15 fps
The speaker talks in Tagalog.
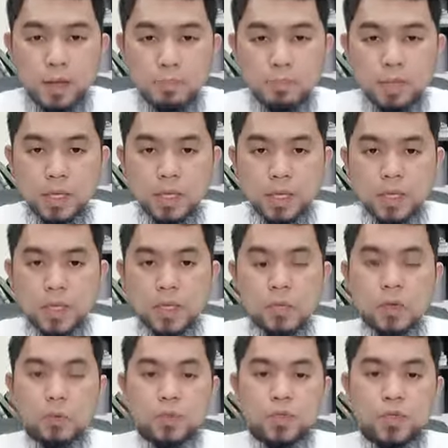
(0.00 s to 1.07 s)
الأنبياء
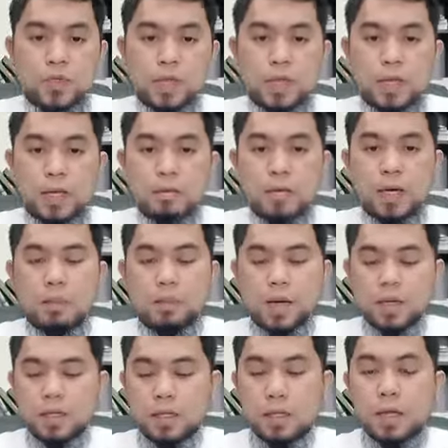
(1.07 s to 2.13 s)
والمرسلين أما
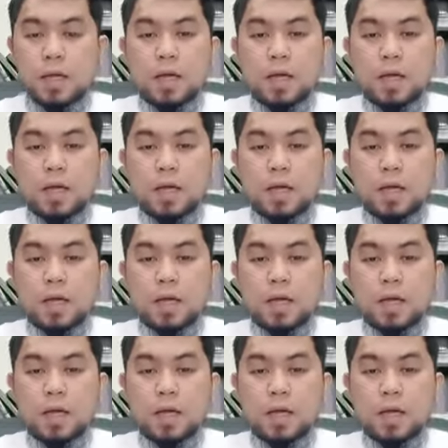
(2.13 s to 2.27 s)
بعد